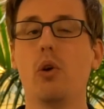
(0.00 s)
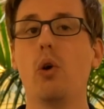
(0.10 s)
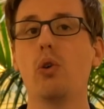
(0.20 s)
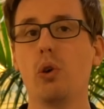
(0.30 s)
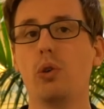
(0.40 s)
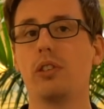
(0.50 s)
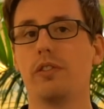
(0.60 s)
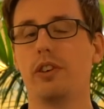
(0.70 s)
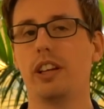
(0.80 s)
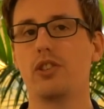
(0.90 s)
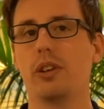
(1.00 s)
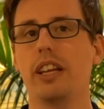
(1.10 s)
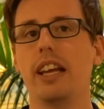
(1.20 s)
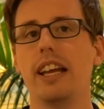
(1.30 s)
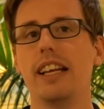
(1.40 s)
gros gros temps fort de la
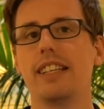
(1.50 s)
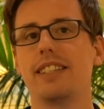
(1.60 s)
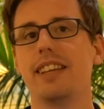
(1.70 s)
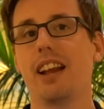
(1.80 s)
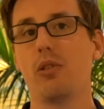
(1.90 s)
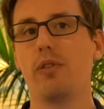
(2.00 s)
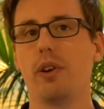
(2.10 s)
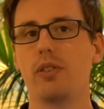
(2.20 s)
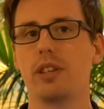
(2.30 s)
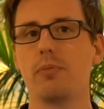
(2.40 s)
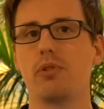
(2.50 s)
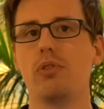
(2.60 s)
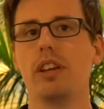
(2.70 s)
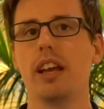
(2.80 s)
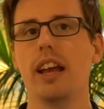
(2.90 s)
journée, c'était la conférence
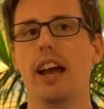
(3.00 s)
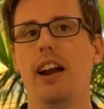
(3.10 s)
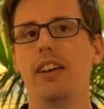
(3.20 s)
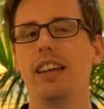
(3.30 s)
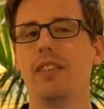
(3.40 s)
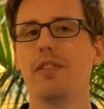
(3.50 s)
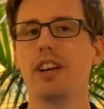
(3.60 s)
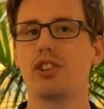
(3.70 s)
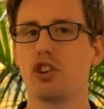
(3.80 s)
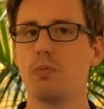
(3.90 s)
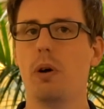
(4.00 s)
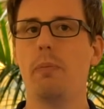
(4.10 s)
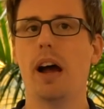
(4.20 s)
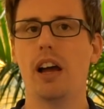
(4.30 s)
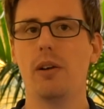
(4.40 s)
Samsung. Alors il y a un vrai changement
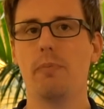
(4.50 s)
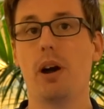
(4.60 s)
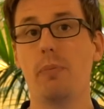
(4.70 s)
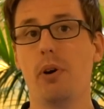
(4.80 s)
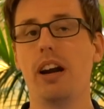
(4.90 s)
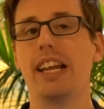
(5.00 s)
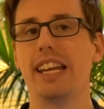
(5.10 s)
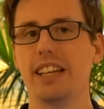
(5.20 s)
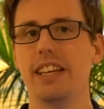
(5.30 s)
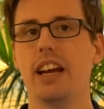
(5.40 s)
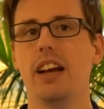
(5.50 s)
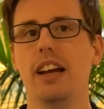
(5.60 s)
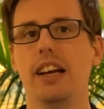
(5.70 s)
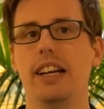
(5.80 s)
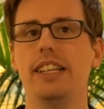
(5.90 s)
par rapport à l'année dernière.
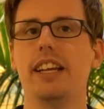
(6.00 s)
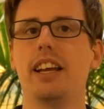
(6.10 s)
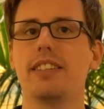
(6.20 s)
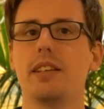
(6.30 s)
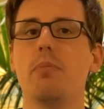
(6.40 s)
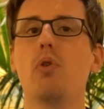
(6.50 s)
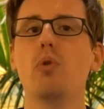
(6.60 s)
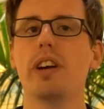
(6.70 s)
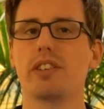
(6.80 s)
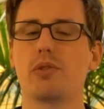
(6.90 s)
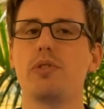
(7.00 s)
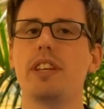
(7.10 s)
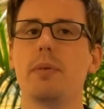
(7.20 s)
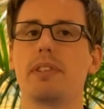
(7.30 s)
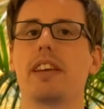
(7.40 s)
L'année dernière, ils s'étaient beaucoup
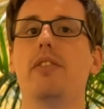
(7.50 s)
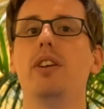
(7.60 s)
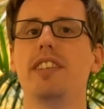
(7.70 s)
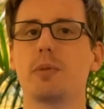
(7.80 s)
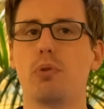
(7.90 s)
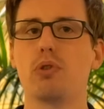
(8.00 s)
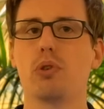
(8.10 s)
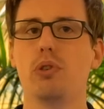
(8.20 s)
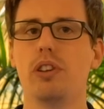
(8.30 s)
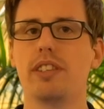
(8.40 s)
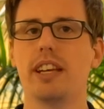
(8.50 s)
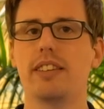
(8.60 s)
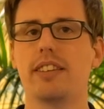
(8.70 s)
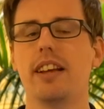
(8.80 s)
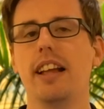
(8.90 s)
excusés parce qu'il y avait eu les explosions du Note
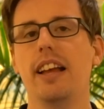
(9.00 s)
7.